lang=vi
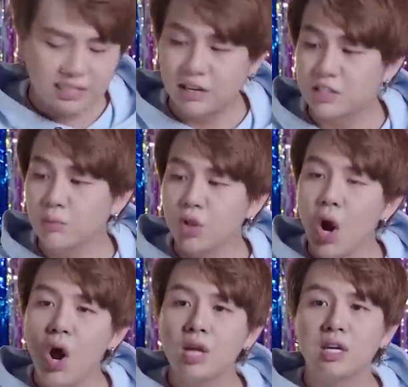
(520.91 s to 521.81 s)
là chồng
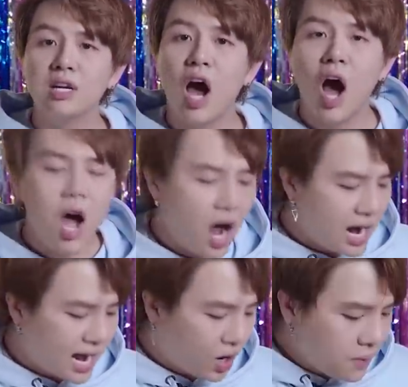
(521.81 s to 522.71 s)
tôi từ đó
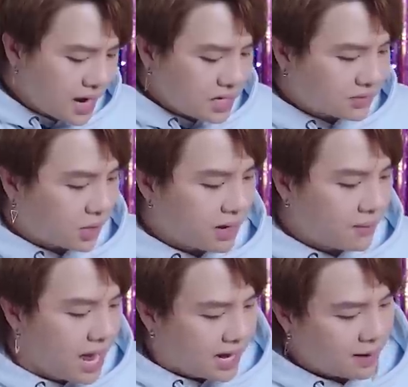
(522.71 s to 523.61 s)
là khúc ca trong trong
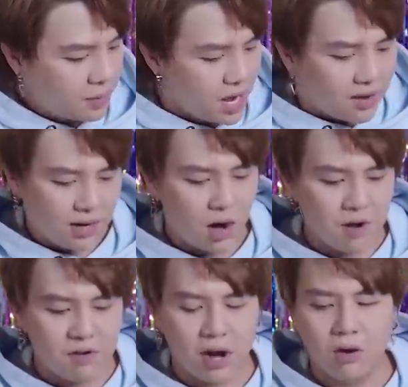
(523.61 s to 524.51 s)
lòng là đâu mới à, không
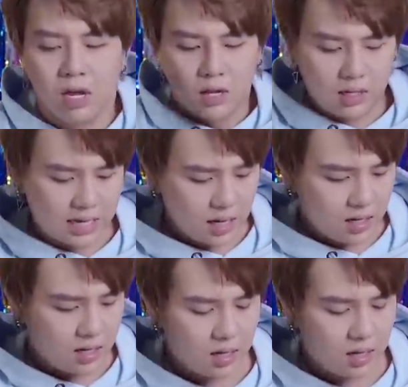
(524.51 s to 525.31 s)
đâu biểu đâu kìa